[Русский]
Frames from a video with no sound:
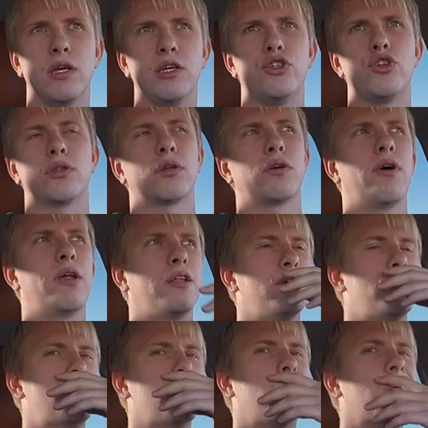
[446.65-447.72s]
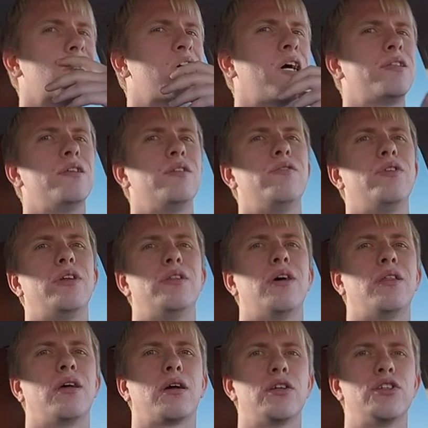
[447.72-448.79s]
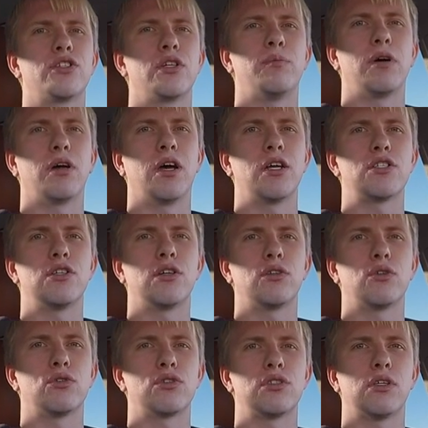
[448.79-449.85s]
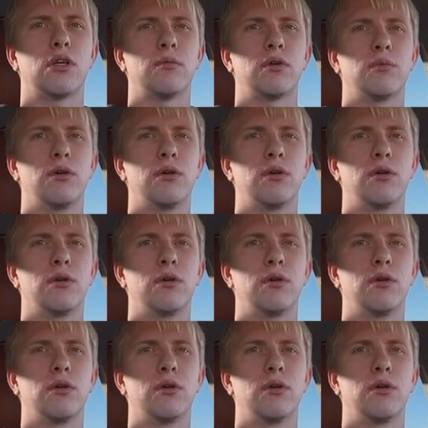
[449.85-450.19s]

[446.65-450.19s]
И вот. что-то говорят еще на задней двери, да, на крышке багажника тоже самое